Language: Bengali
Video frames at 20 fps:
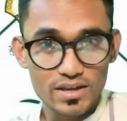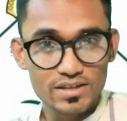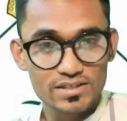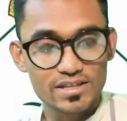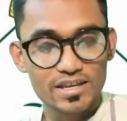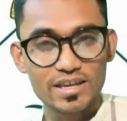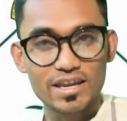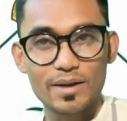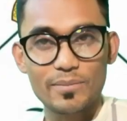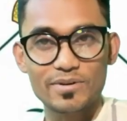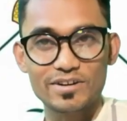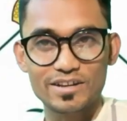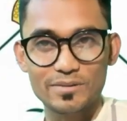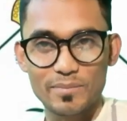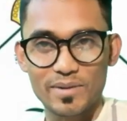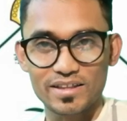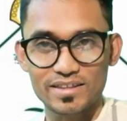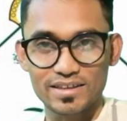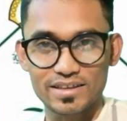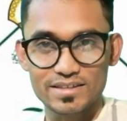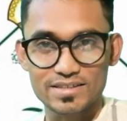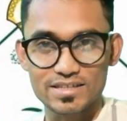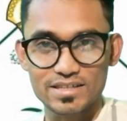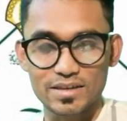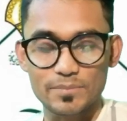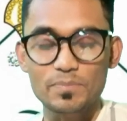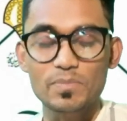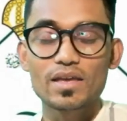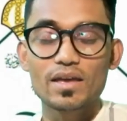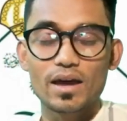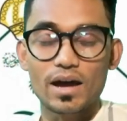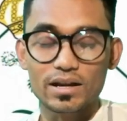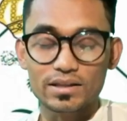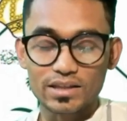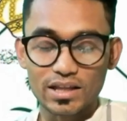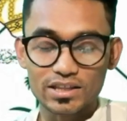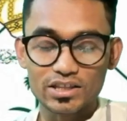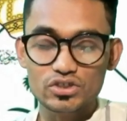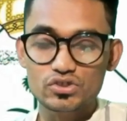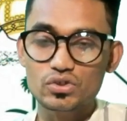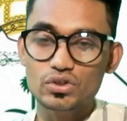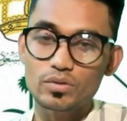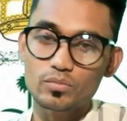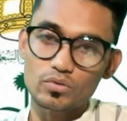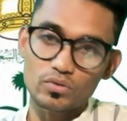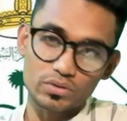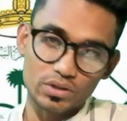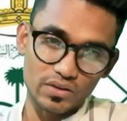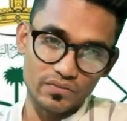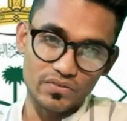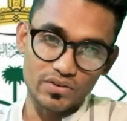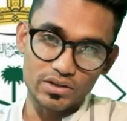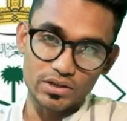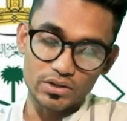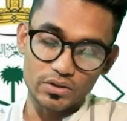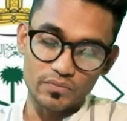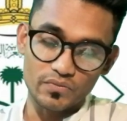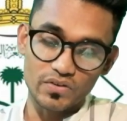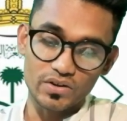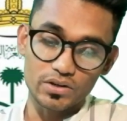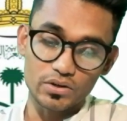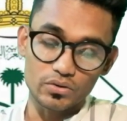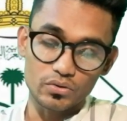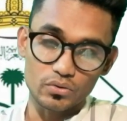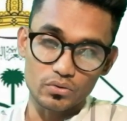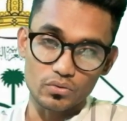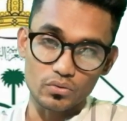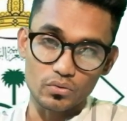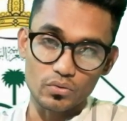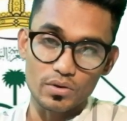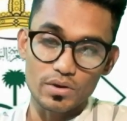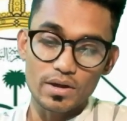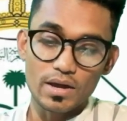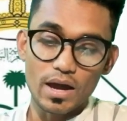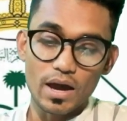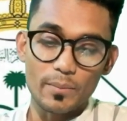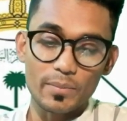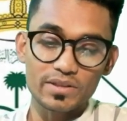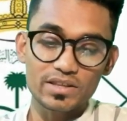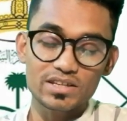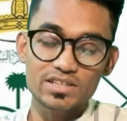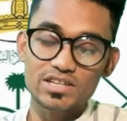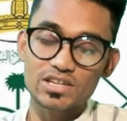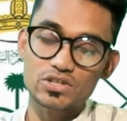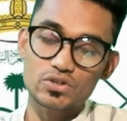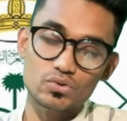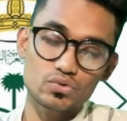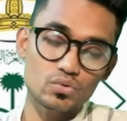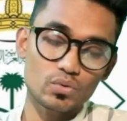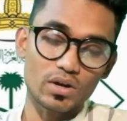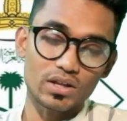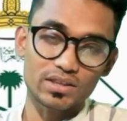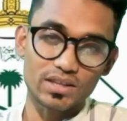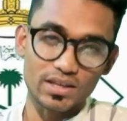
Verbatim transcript: সেই কামারটি বানিয়েছি আর তাদের জন্য মূলত এই ভিডিও ভিডিওটুকু আমাদের সে সুযোগ আর